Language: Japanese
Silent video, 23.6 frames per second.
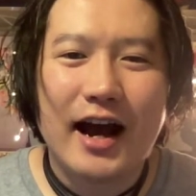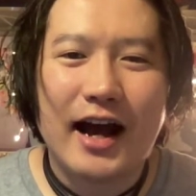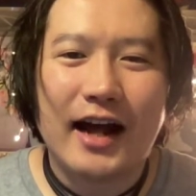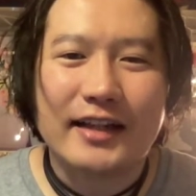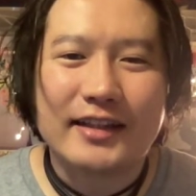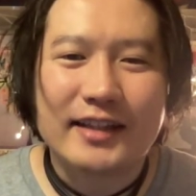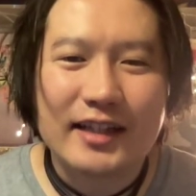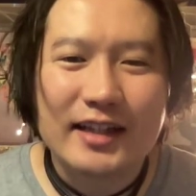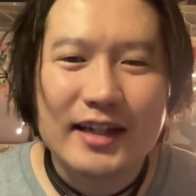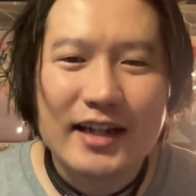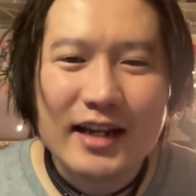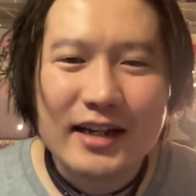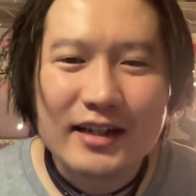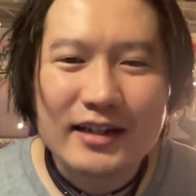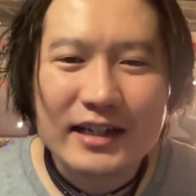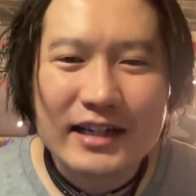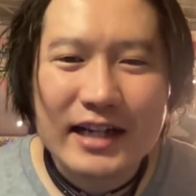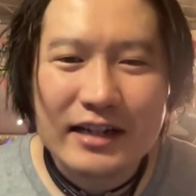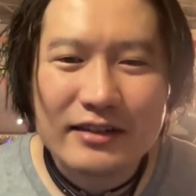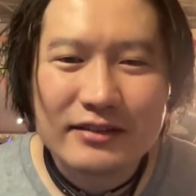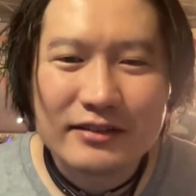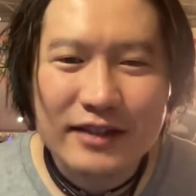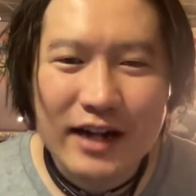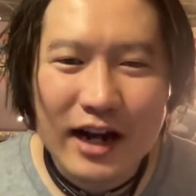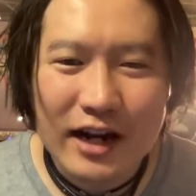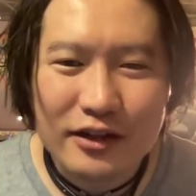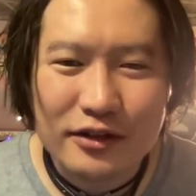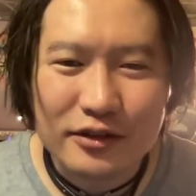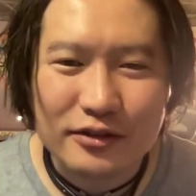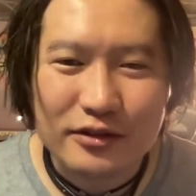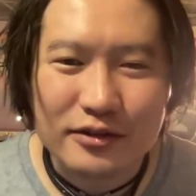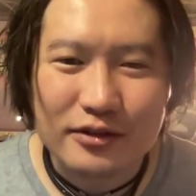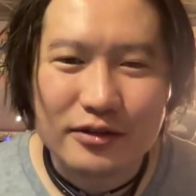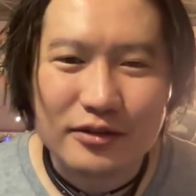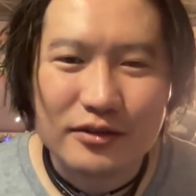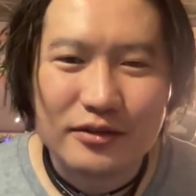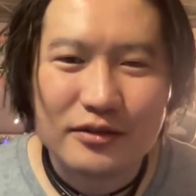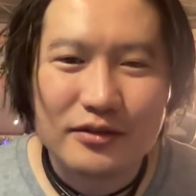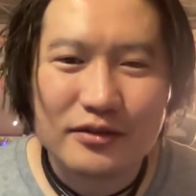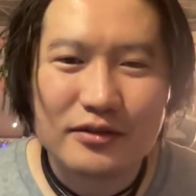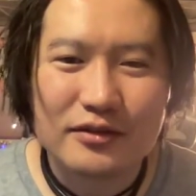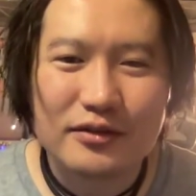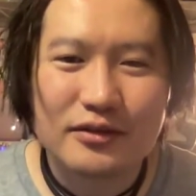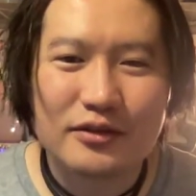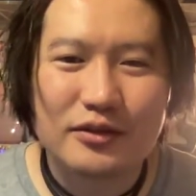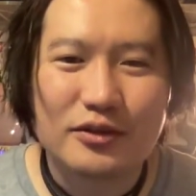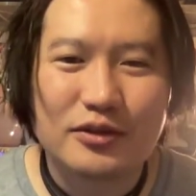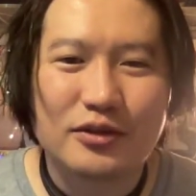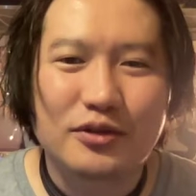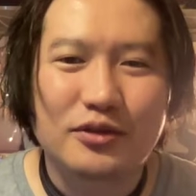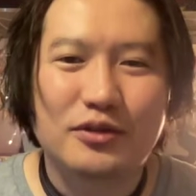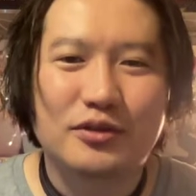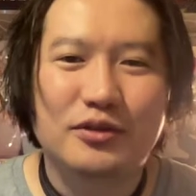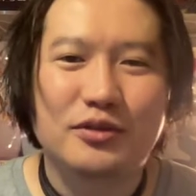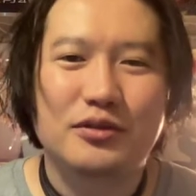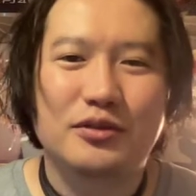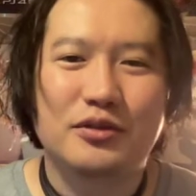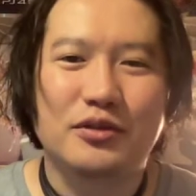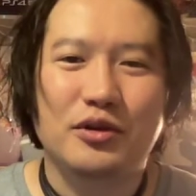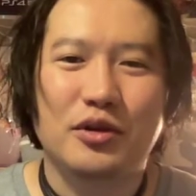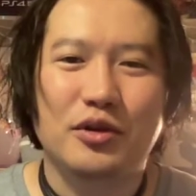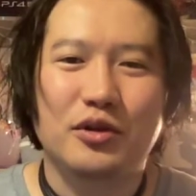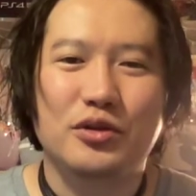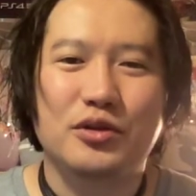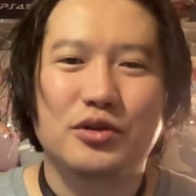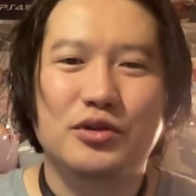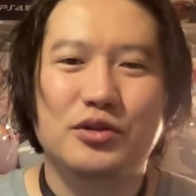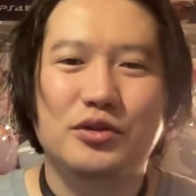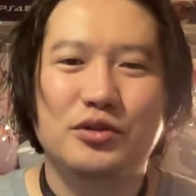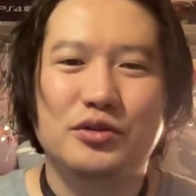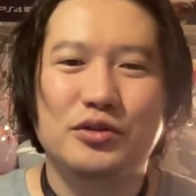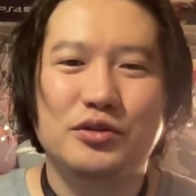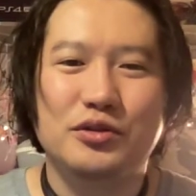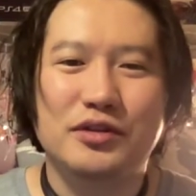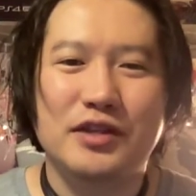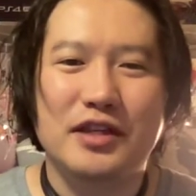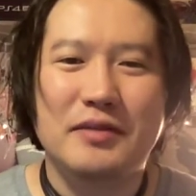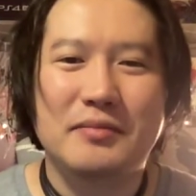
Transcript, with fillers: 働かなくなるという